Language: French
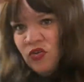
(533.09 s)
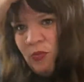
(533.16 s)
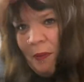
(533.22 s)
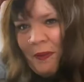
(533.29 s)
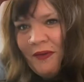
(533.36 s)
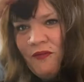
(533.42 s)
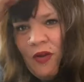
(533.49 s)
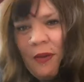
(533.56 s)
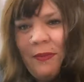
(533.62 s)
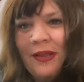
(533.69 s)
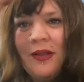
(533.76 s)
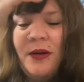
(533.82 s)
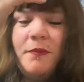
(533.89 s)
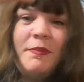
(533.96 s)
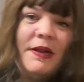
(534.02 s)
Après, il faut la
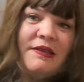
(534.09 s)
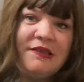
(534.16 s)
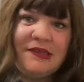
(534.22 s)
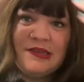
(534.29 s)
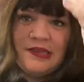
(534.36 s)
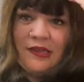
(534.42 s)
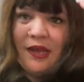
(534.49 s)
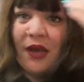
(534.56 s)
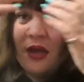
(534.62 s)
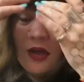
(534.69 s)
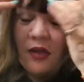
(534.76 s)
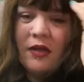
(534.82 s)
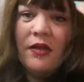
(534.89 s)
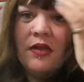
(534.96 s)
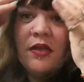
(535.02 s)
mettre en place, etc. Hein.
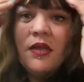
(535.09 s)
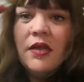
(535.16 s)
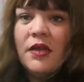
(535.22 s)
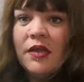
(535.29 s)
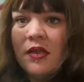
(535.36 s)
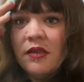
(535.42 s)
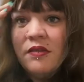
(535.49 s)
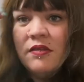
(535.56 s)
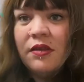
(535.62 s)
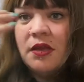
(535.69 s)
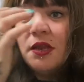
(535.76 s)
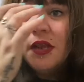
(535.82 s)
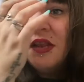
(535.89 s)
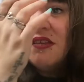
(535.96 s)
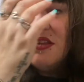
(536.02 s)

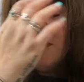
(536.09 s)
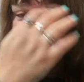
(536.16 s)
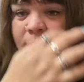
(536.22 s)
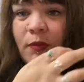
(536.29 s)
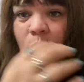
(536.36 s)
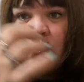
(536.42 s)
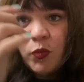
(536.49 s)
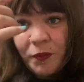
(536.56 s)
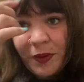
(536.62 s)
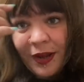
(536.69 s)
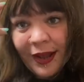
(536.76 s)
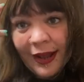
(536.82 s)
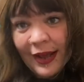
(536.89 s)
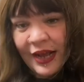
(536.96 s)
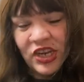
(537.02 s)
Là, c'est vraiment coupé à
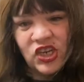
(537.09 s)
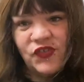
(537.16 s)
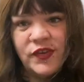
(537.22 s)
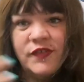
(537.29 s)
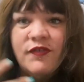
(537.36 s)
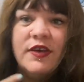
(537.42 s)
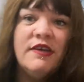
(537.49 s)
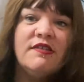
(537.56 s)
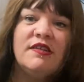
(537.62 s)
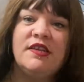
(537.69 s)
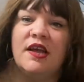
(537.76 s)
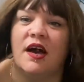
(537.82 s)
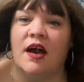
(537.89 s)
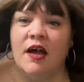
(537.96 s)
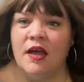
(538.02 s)
la rage vite fait, etc.
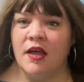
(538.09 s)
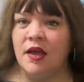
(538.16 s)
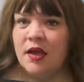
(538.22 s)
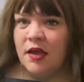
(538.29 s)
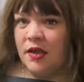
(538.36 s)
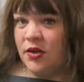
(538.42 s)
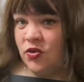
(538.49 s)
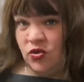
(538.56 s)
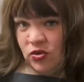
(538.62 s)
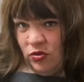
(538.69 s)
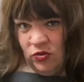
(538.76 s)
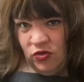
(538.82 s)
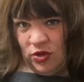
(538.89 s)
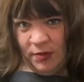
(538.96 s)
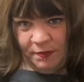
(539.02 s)

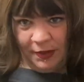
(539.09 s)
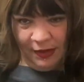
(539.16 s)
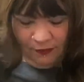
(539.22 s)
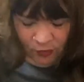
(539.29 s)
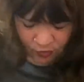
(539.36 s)
Je, n'aime pas la prendre.